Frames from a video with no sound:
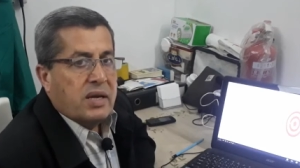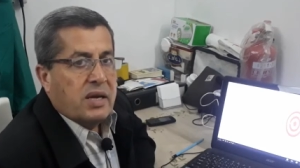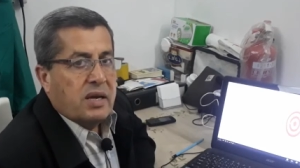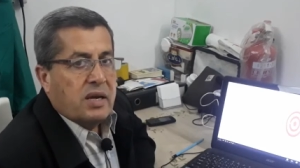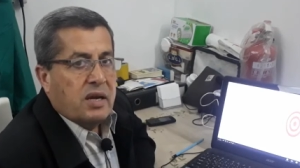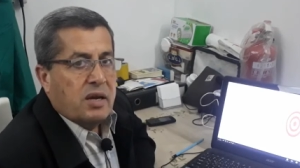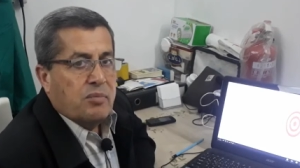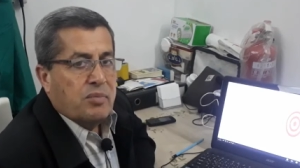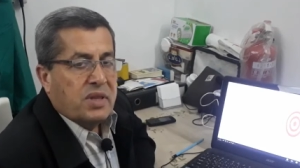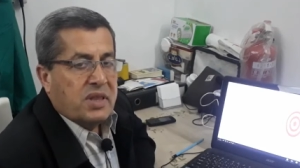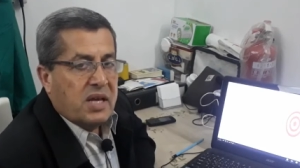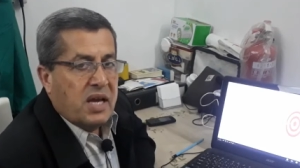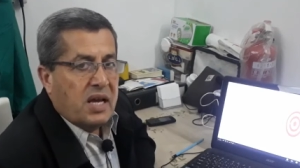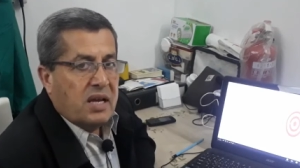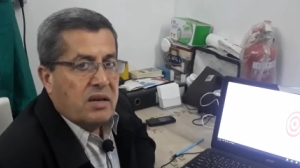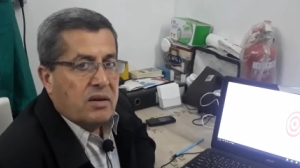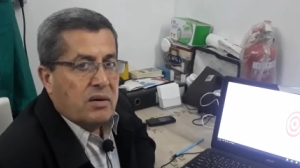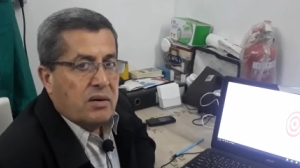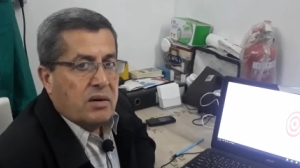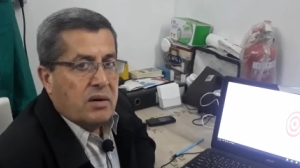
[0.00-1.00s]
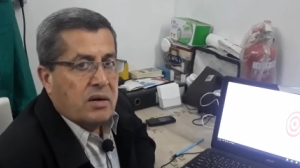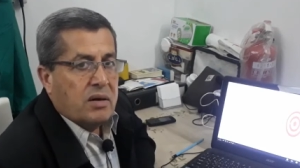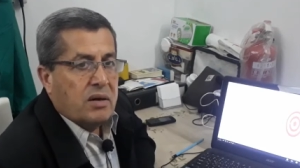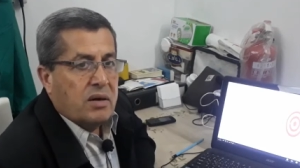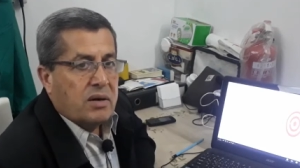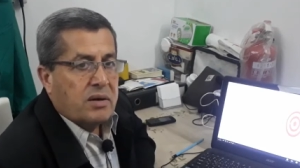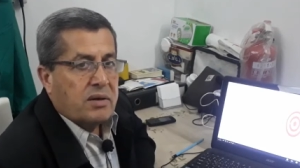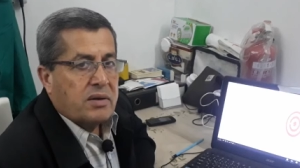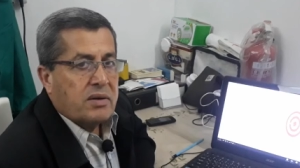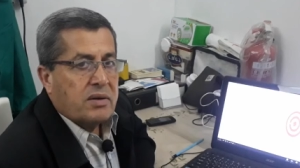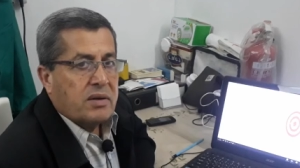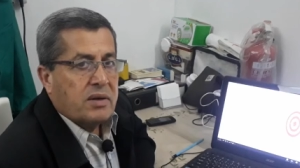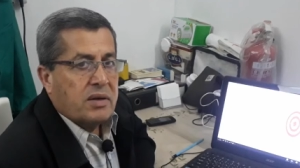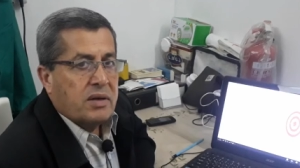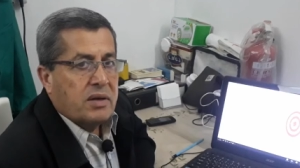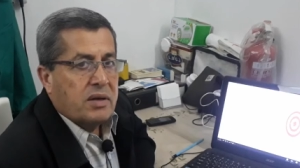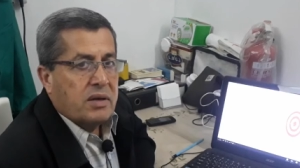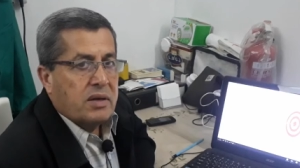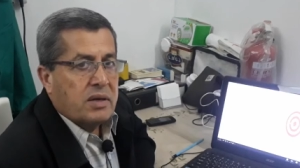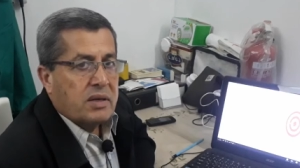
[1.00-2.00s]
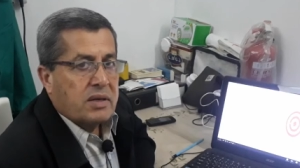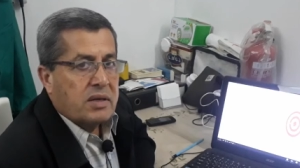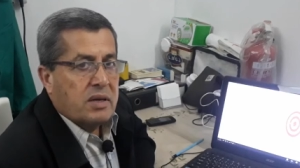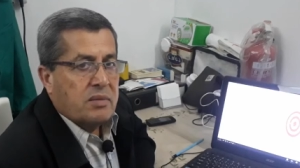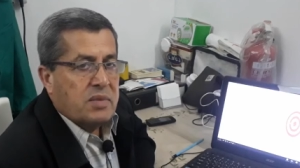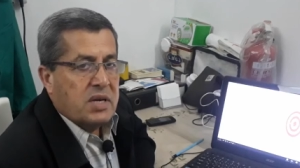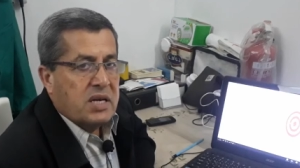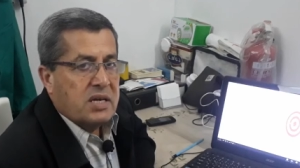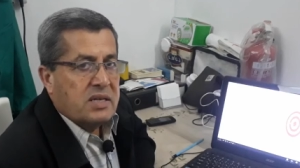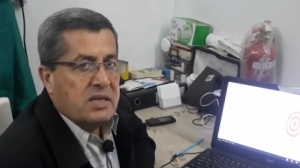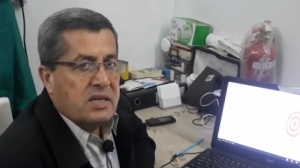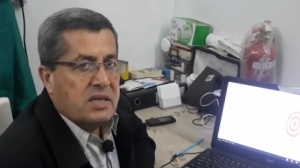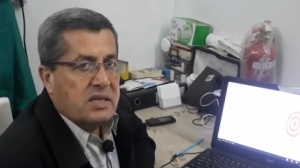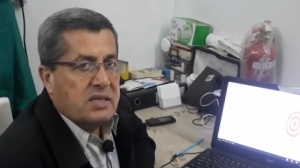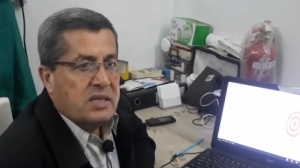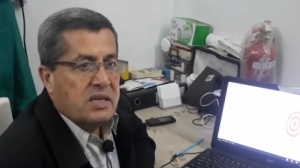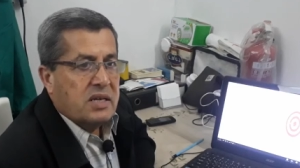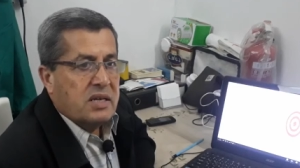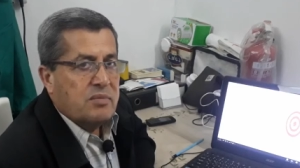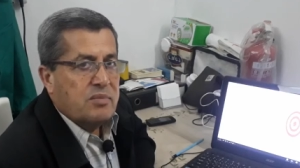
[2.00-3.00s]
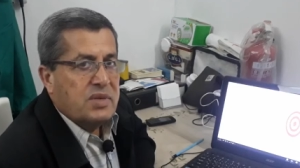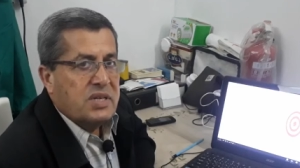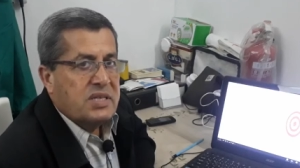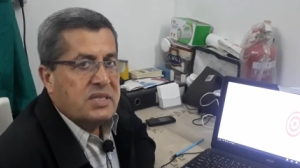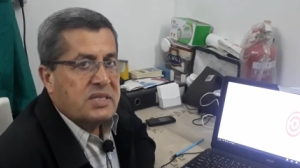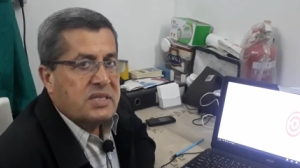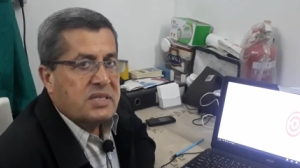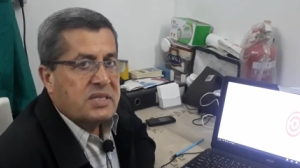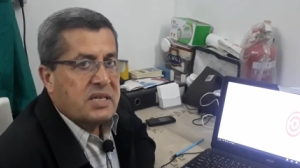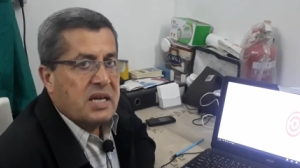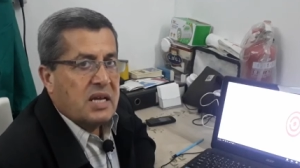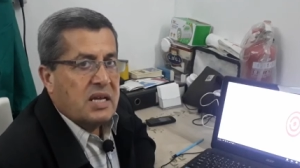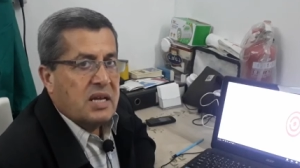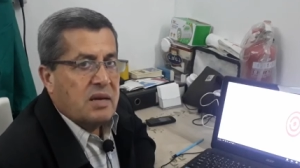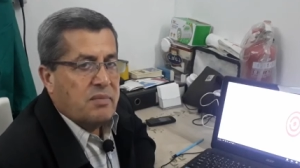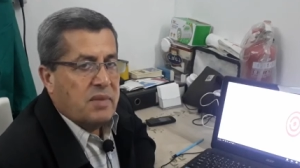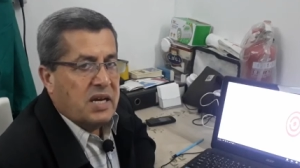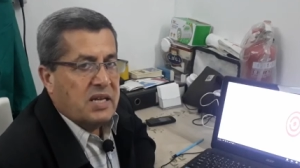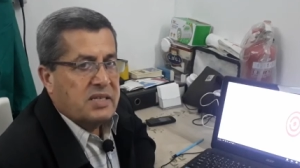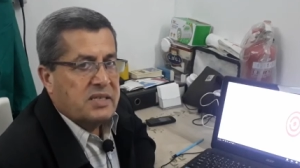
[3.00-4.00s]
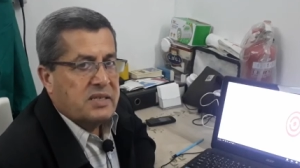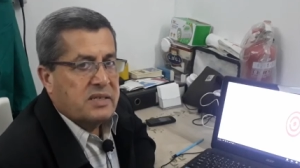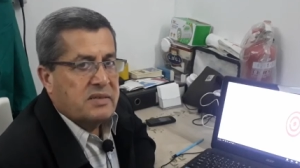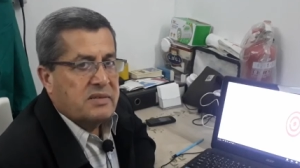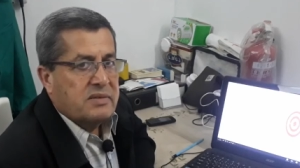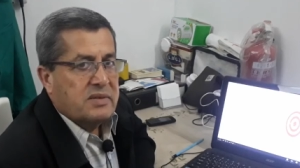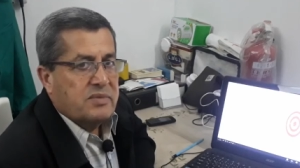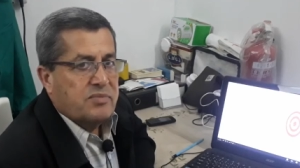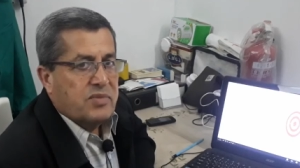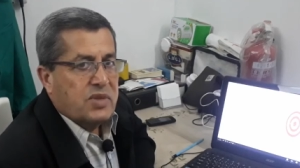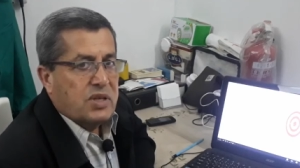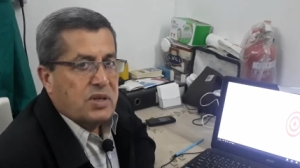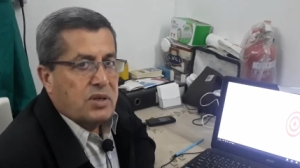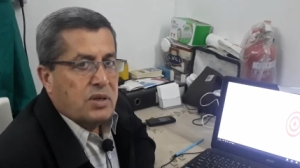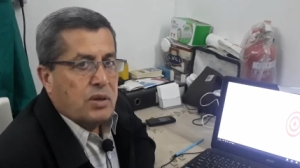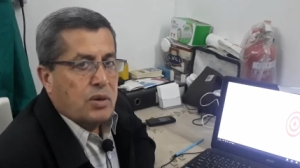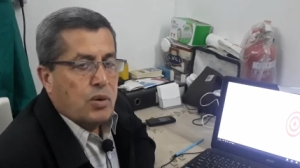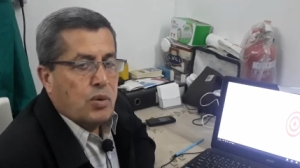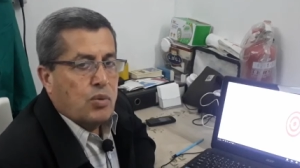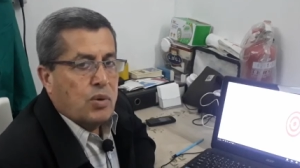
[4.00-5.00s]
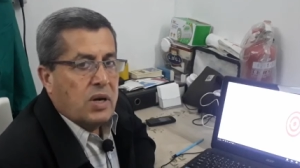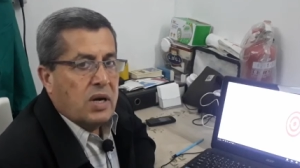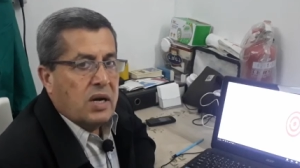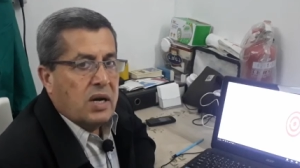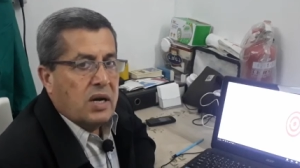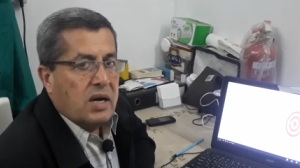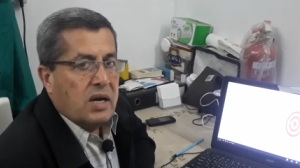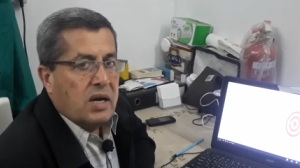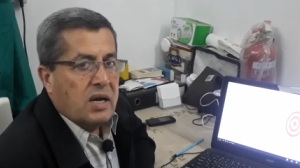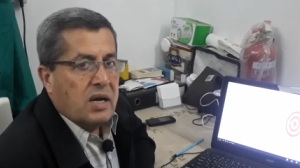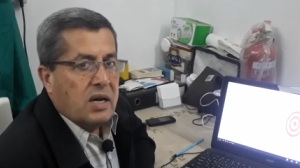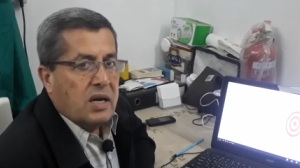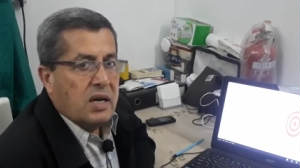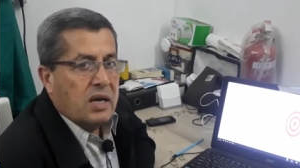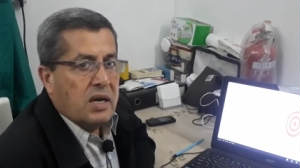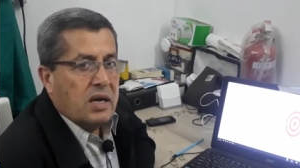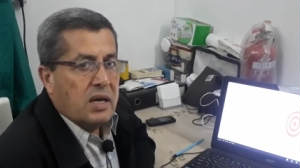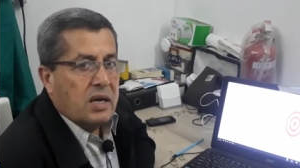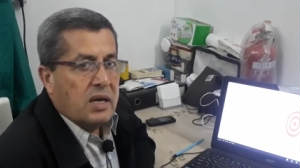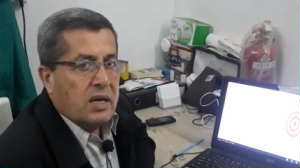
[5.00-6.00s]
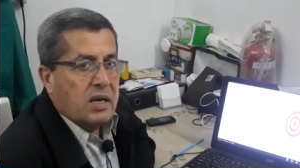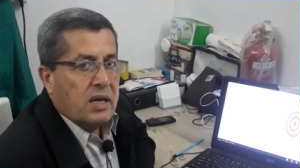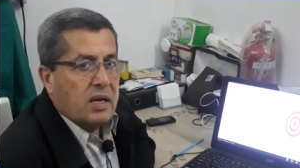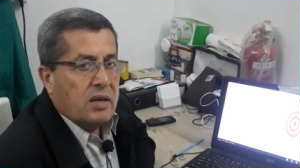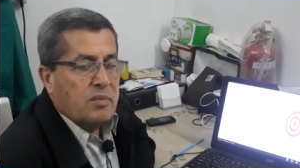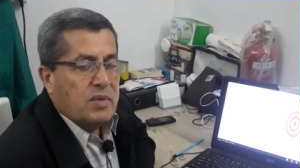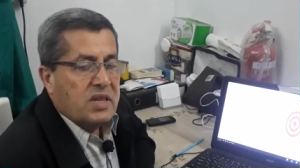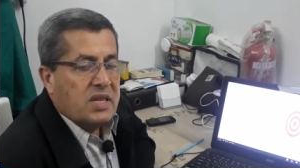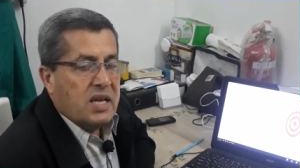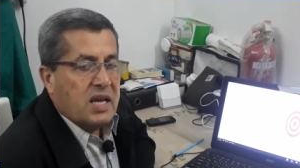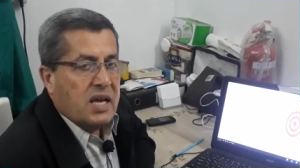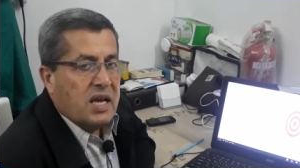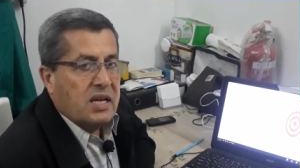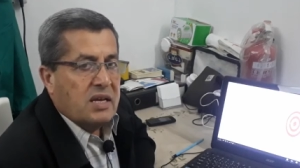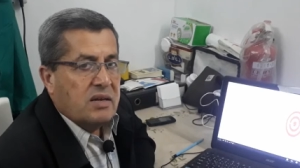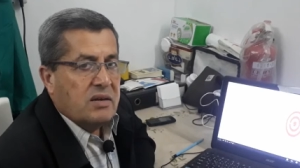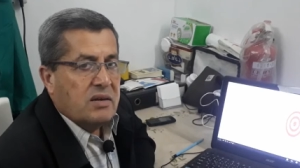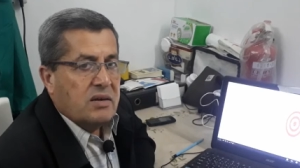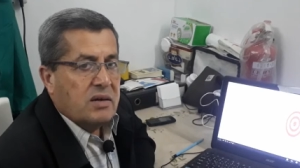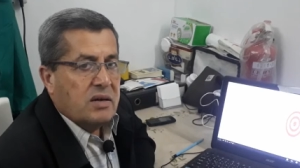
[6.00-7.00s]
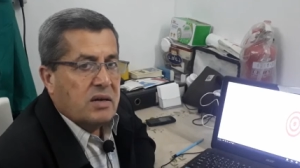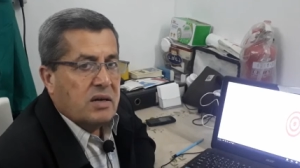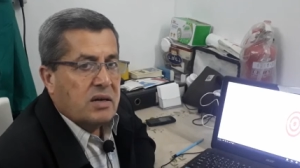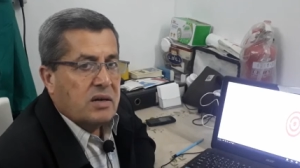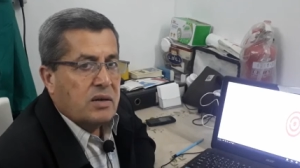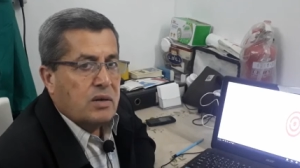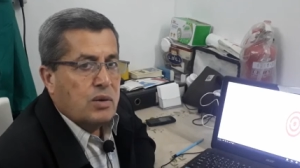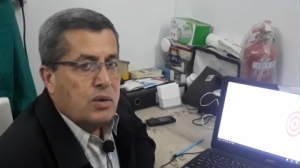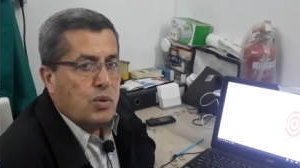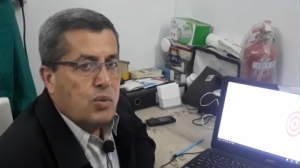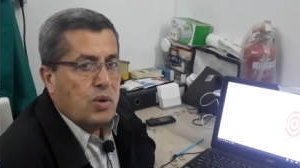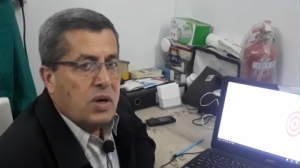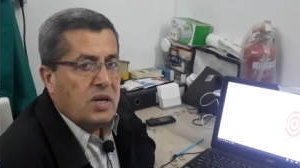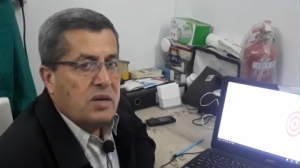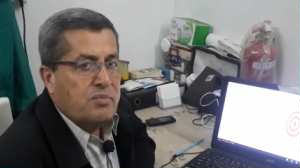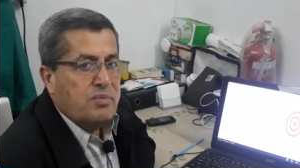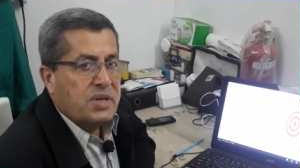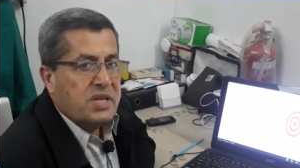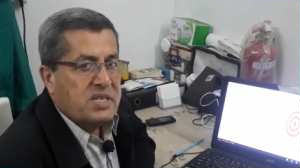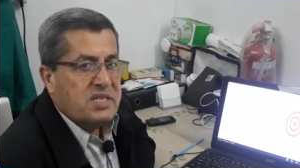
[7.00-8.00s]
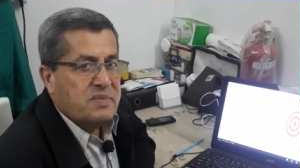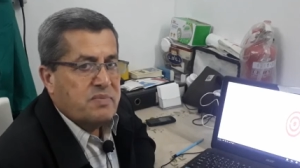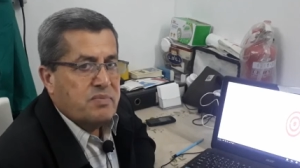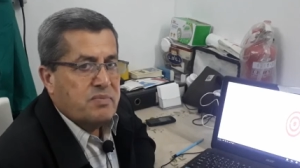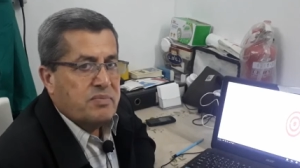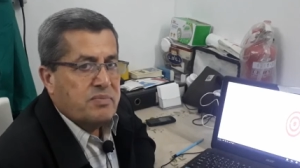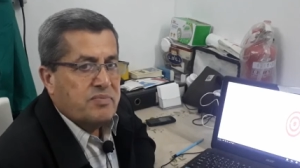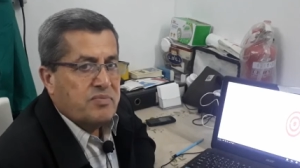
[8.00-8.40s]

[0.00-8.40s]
آه، مثال آخر آه، كمان احنا بنتكلم عليه هو آه، المثال الآخر اللي هو البريزم